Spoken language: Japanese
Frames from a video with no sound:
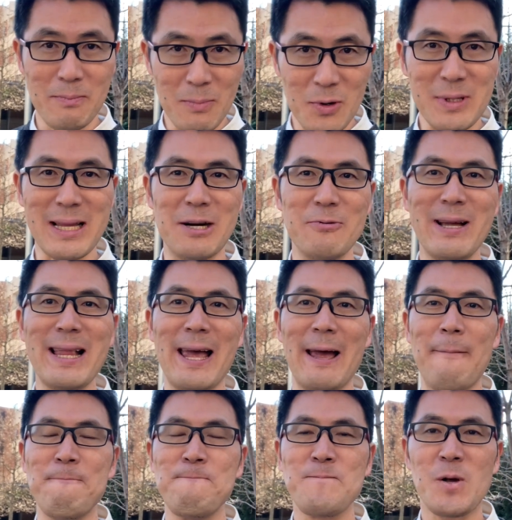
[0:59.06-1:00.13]
持った上
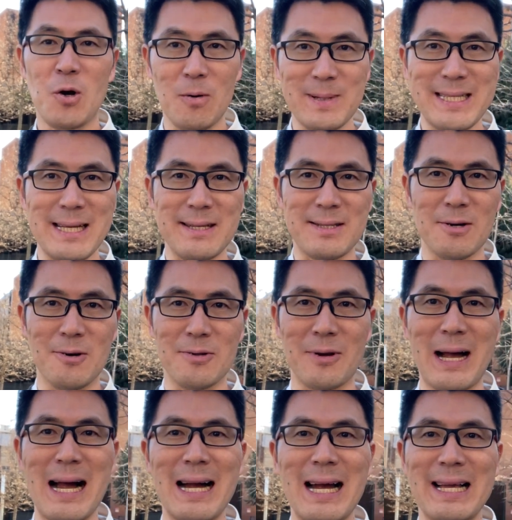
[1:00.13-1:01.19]
でこうビジネスのこ
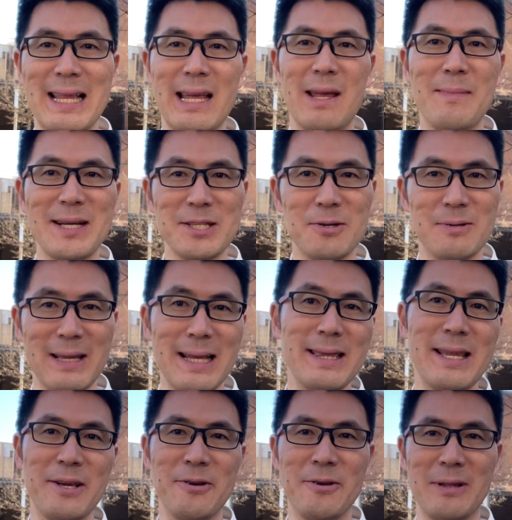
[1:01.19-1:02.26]
とを考えていきましょうねっ
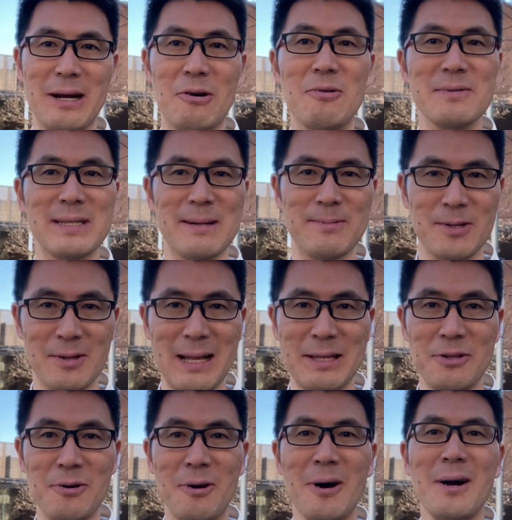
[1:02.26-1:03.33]
ていうようなコンセプト
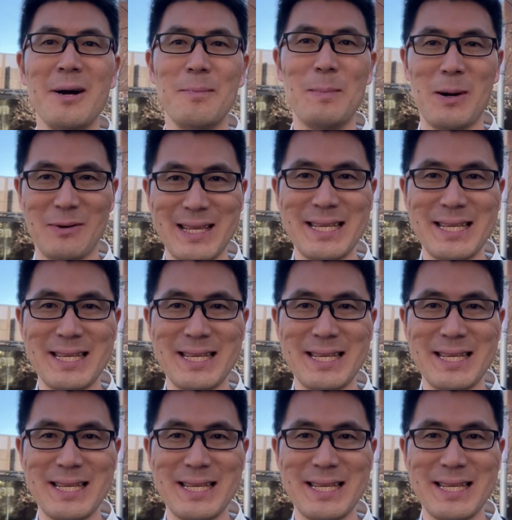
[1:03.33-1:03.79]
だと、まあ、